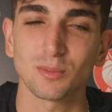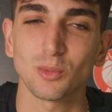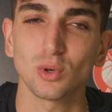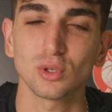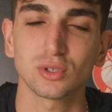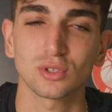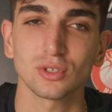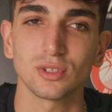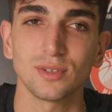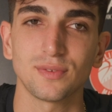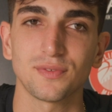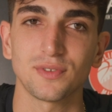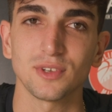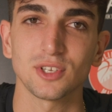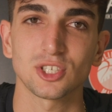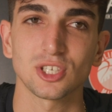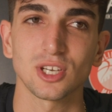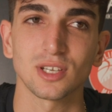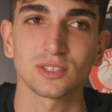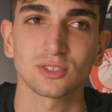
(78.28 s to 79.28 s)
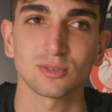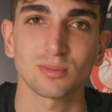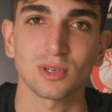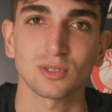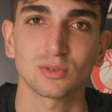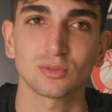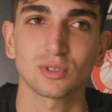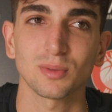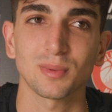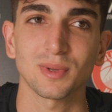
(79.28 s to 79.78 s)
molto difficile,
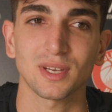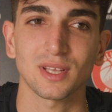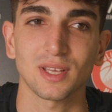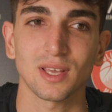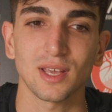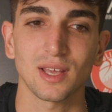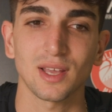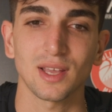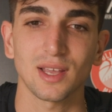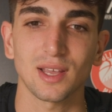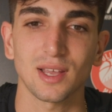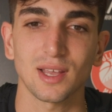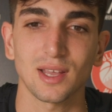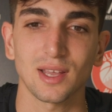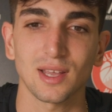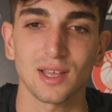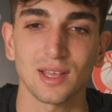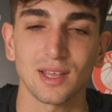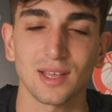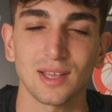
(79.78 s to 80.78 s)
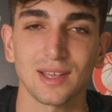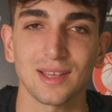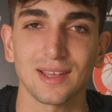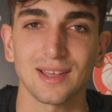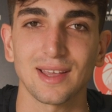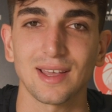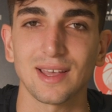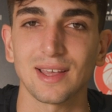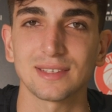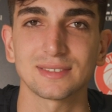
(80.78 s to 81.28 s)
soprattutto perché
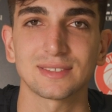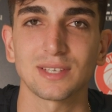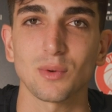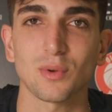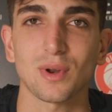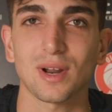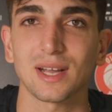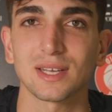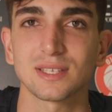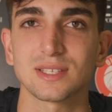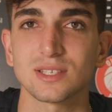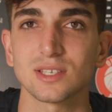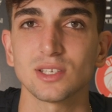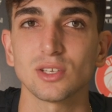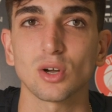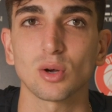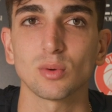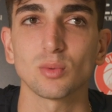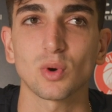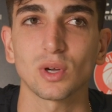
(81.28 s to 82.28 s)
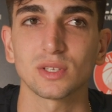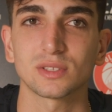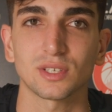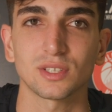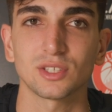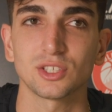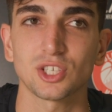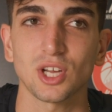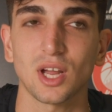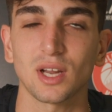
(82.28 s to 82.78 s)
eh, eh, sei un ragazzino, comunque a
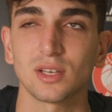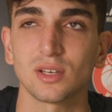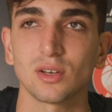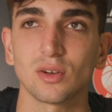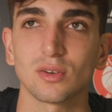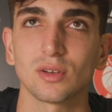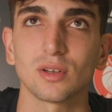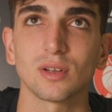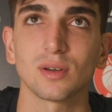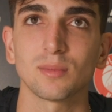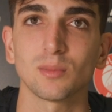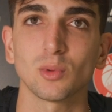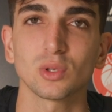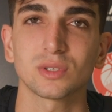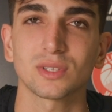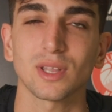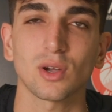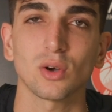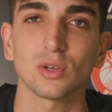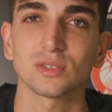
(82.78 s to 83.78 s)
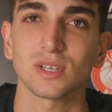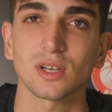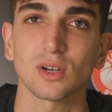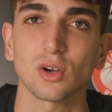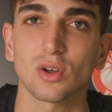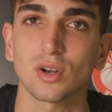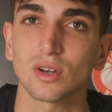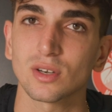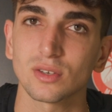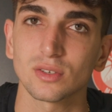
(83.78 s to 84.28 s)
13 anni, non, molte cose
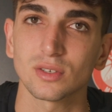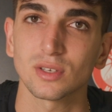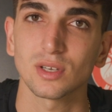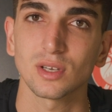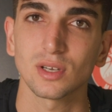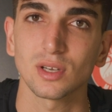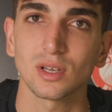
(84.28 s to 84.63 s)
ancora non,